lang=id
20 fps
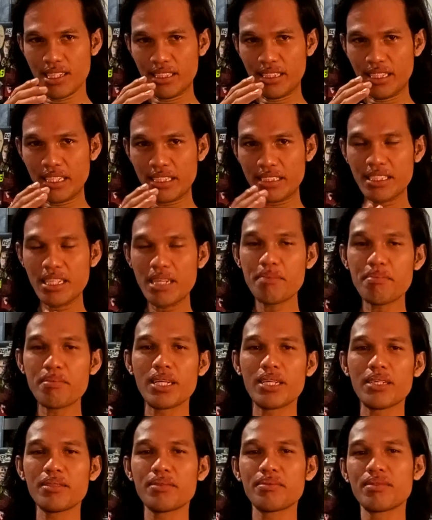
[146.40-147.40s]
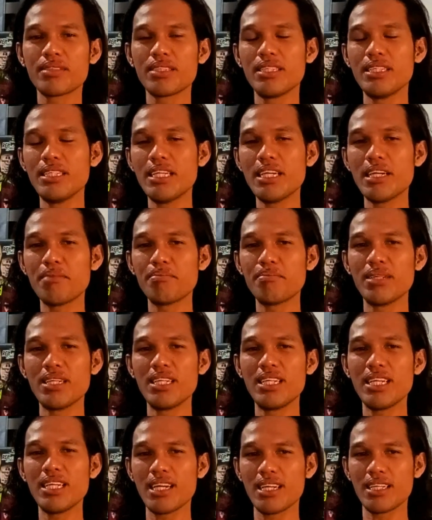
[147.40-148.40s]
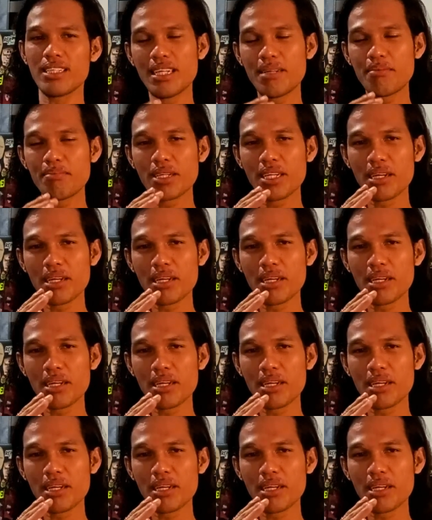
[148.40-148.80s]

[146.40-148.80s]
saat yang sama, ia melihat dan